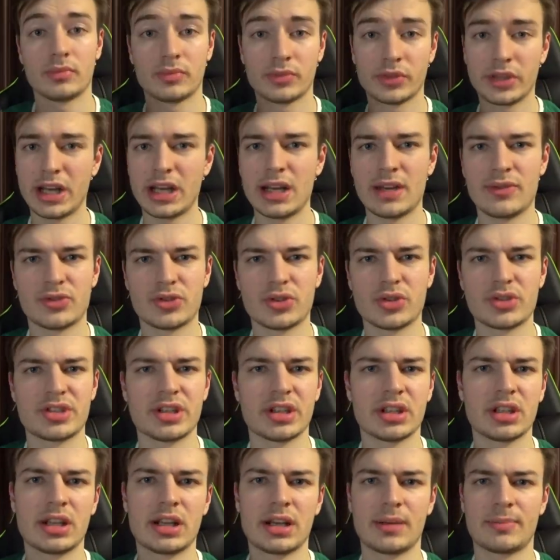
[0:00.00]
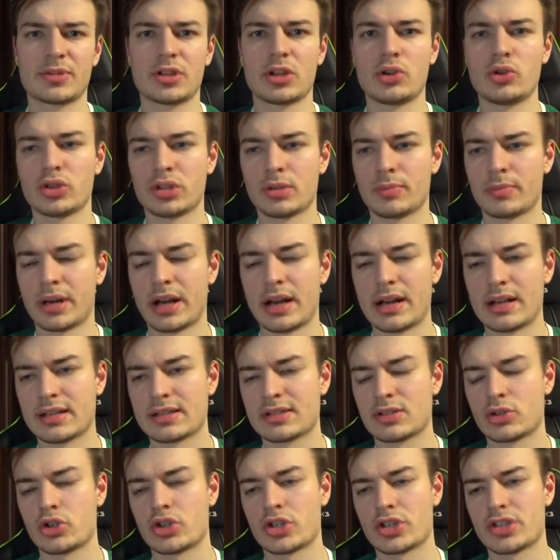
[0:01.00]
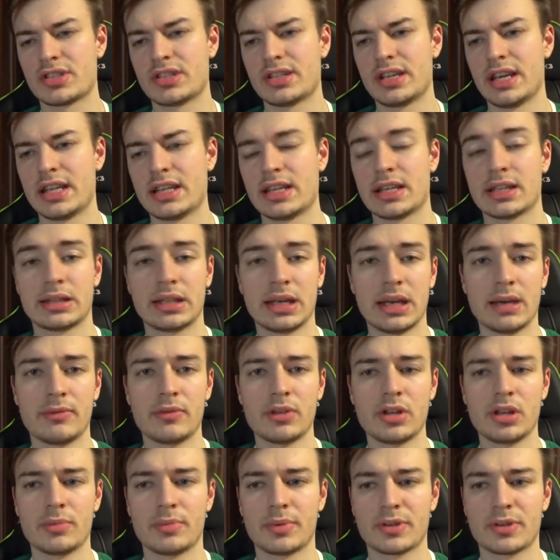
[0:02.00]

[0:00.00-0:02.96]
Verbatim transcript: Далее все сделали абсолютно правильно с точки зрения требований,